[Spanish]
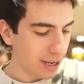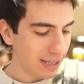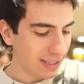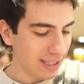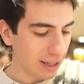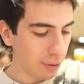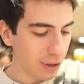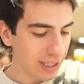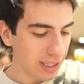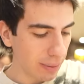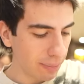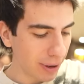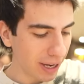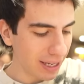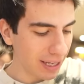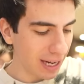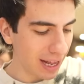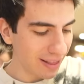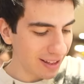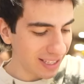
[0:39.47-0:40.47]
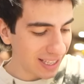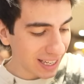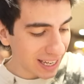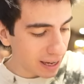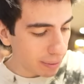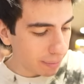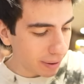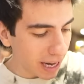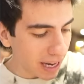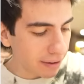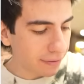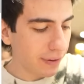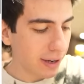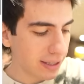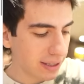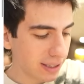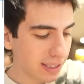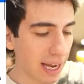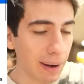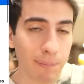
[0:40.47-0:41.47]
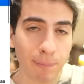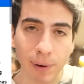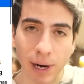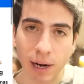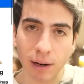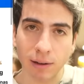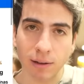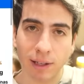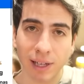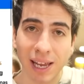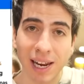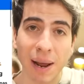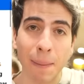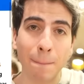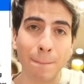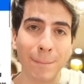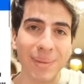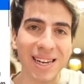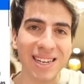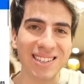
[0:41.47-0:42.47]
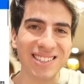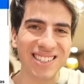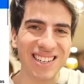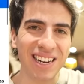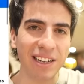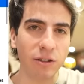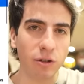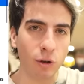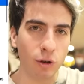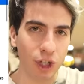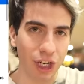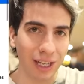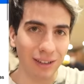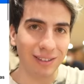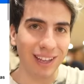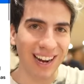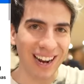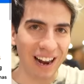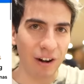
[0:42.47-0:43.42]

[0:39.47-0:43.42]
Miren, según esta página dice que el Breakfast Sampler tiene 1180